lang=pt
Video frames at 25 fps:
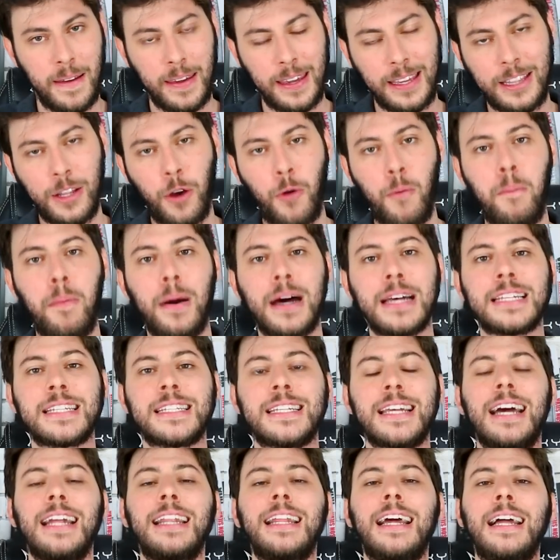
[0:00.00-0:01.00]
e não
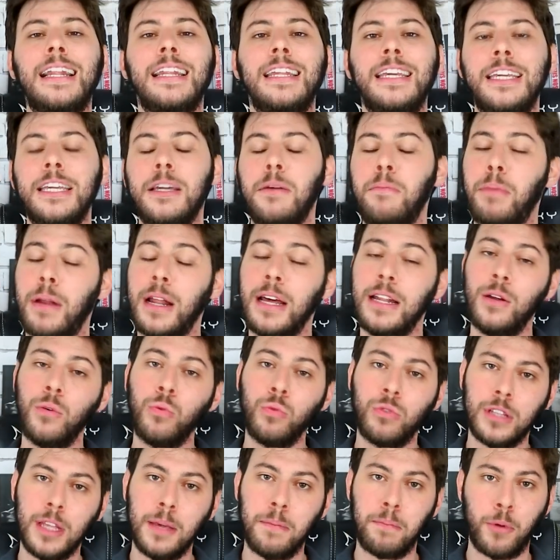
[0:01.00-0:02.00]
passar da linha para
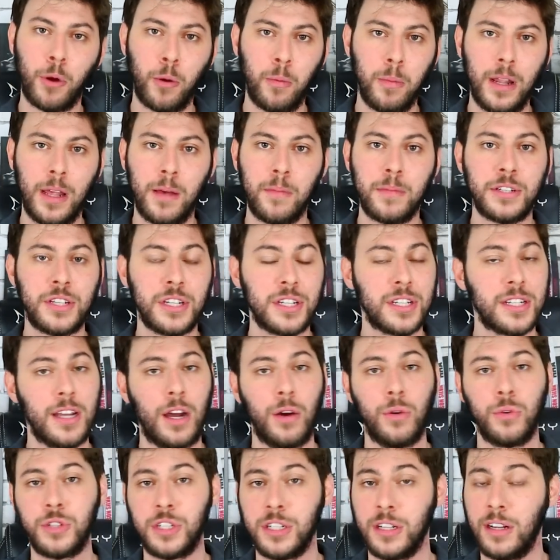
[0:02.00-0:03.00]
não ter problemas de
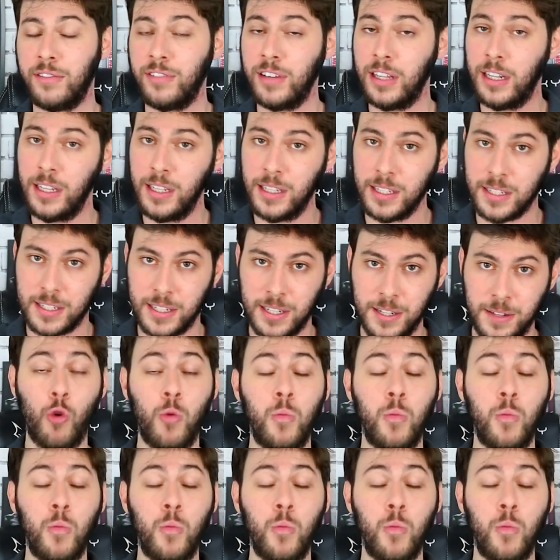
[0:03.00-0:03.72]
saúde na velhice.